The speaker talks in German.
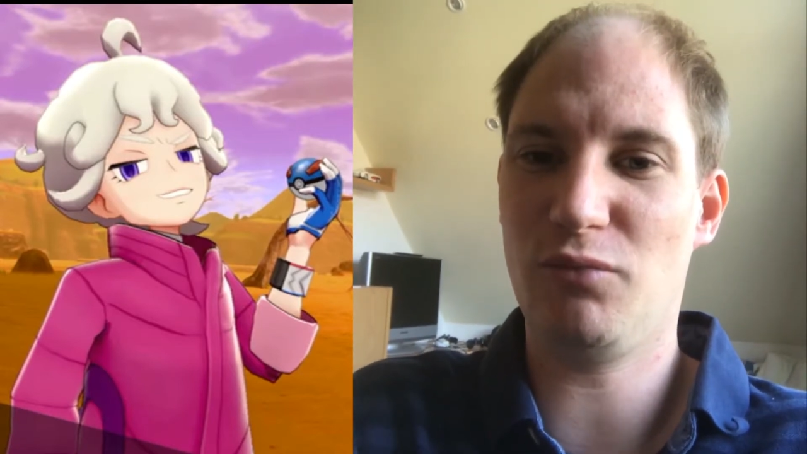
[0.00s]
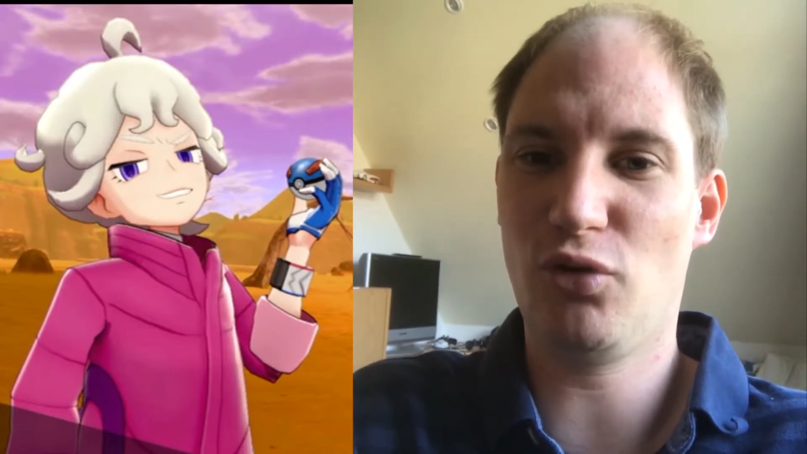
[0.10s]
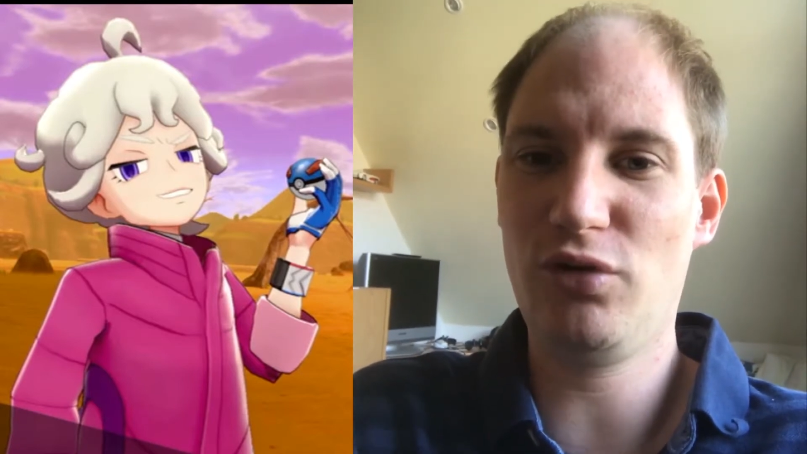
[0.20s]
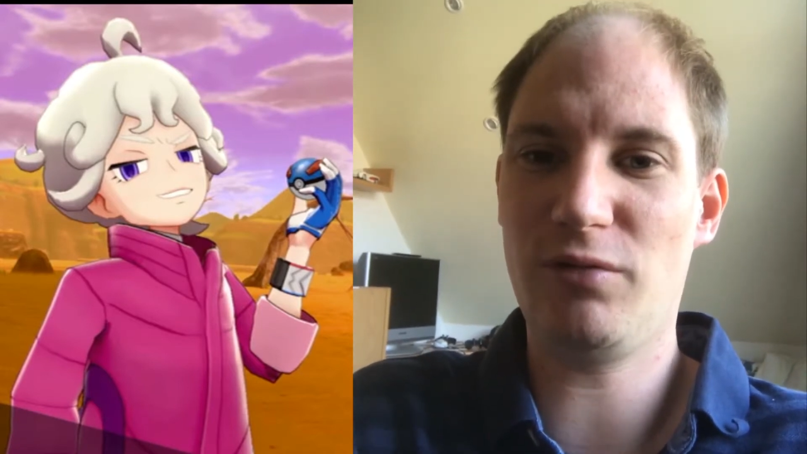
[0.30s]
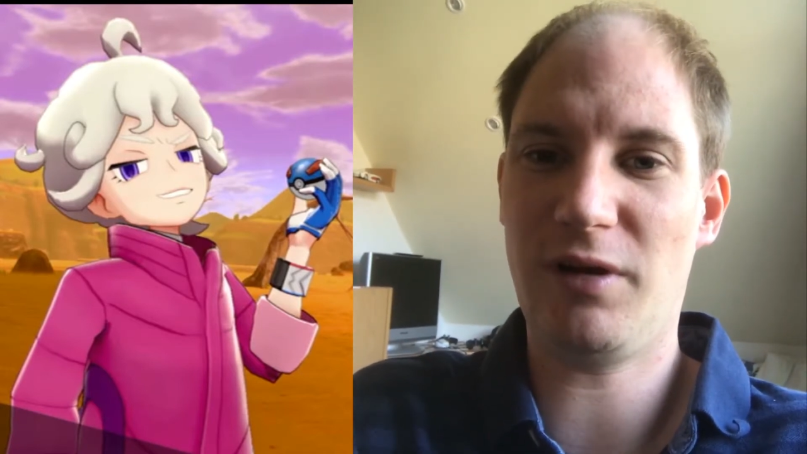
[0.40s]

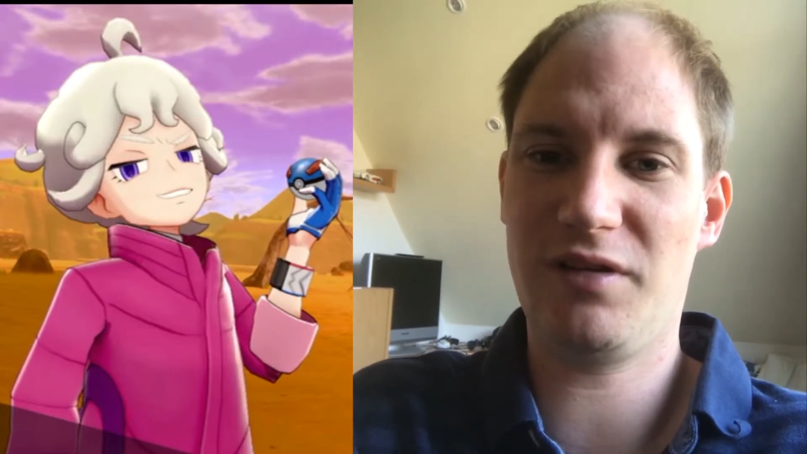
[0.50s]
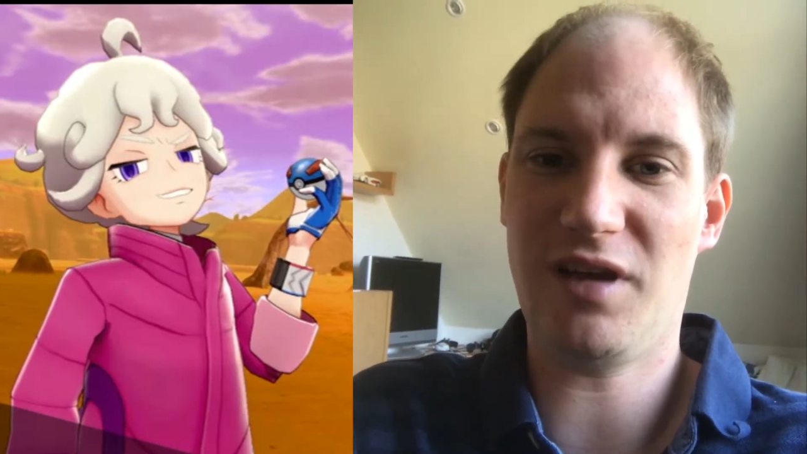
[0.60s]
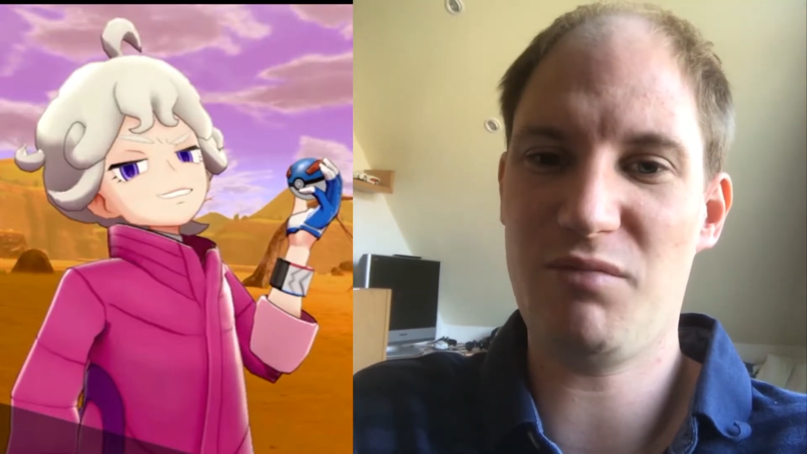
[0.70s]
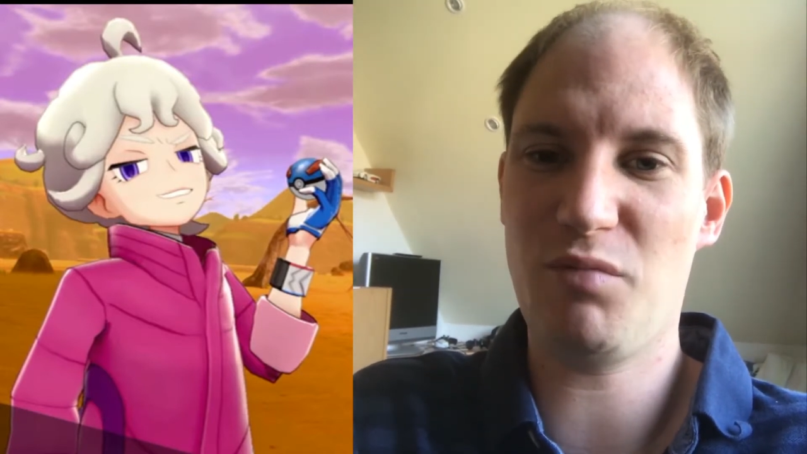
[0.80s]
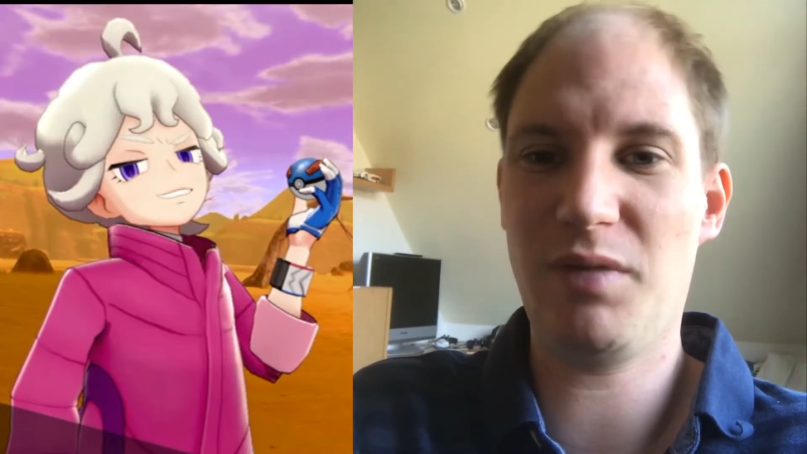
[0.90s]
Ultra
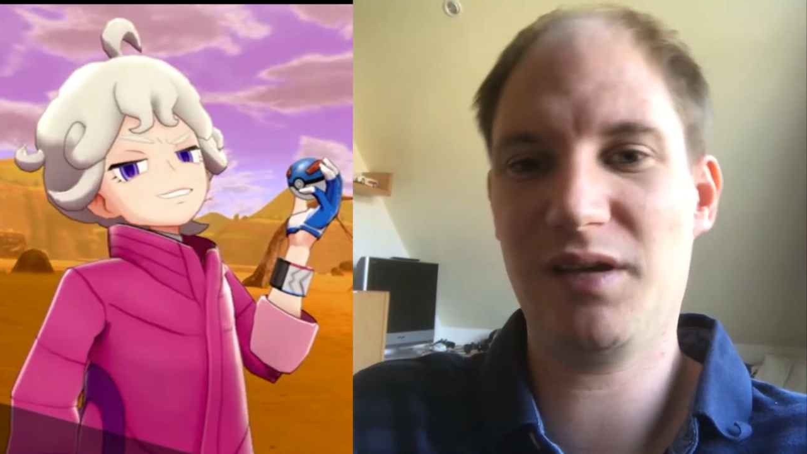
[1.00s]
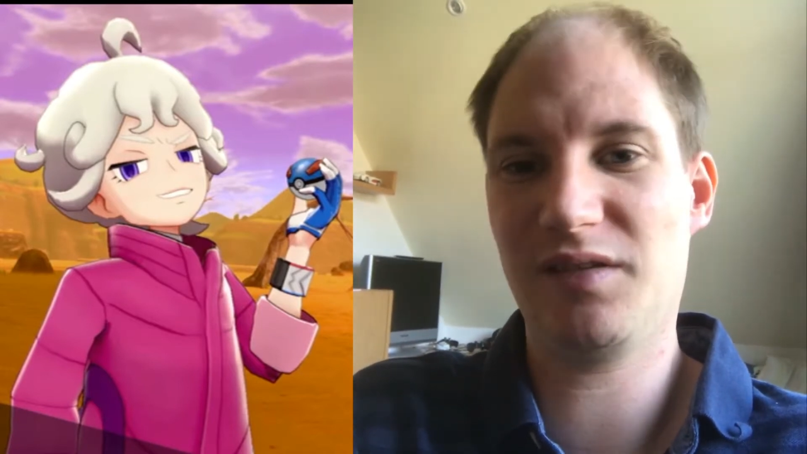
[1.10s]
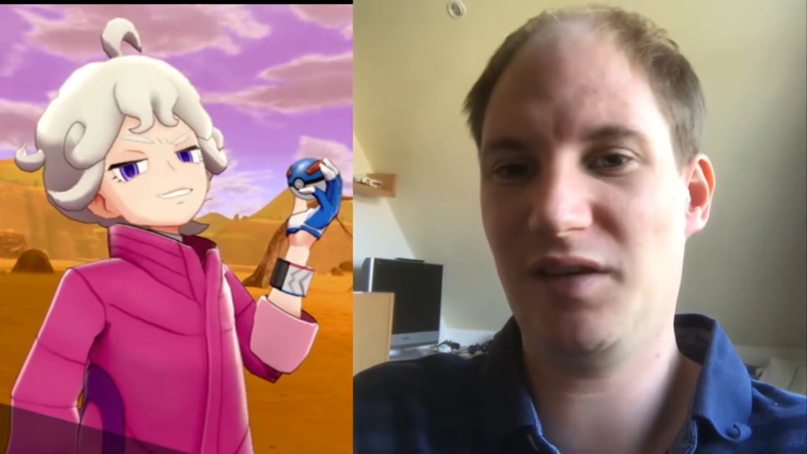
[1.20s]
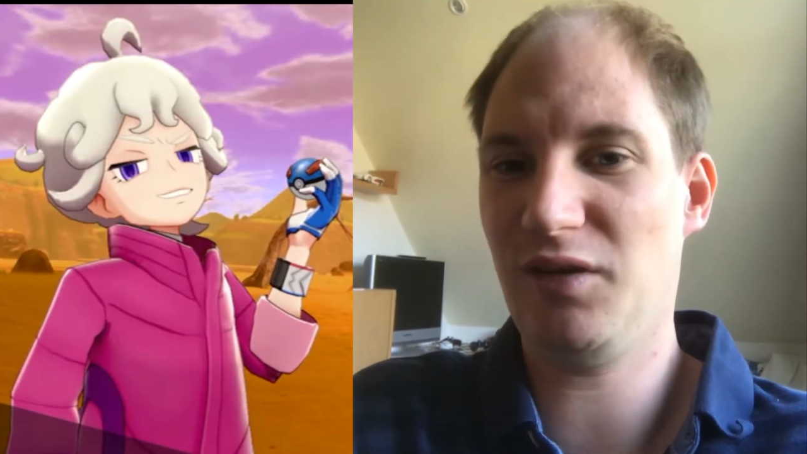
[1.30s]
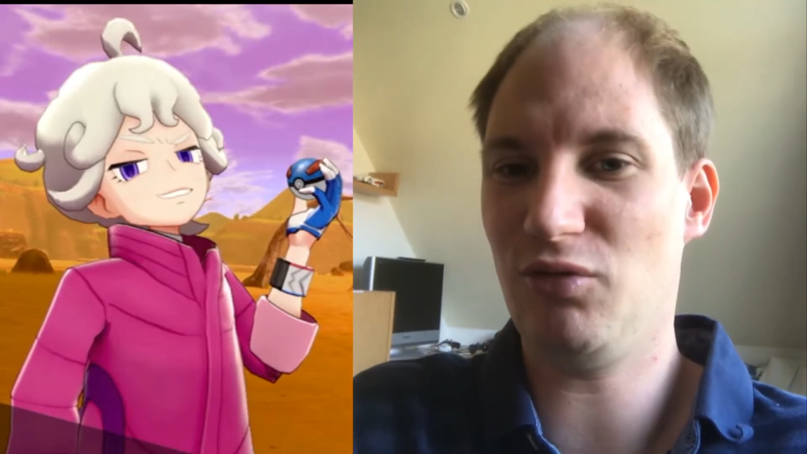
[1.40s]
Diamond
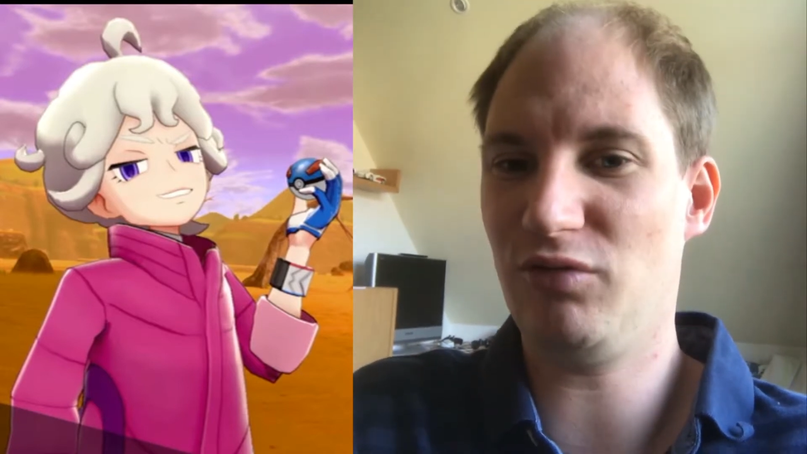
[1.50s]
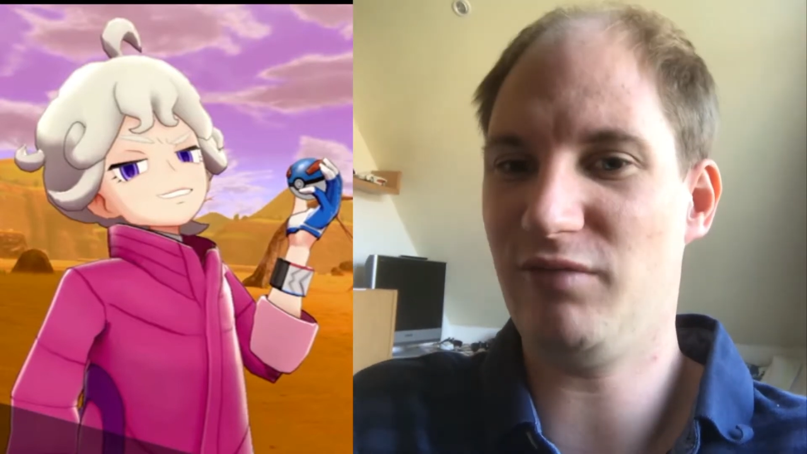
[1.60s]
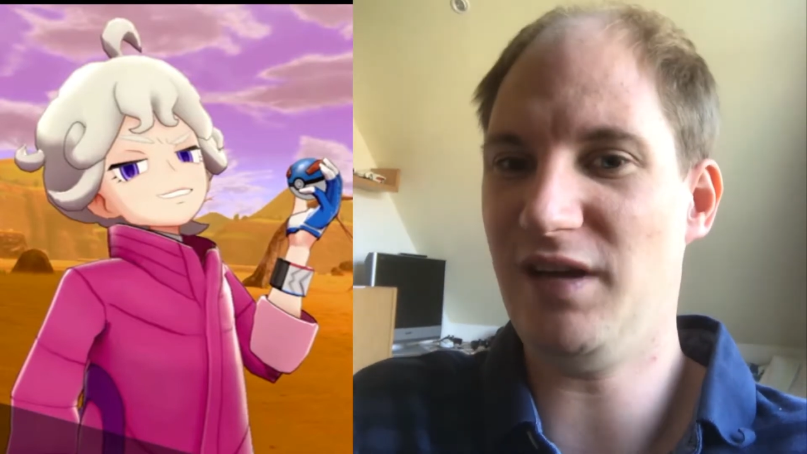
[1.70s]
Maxing und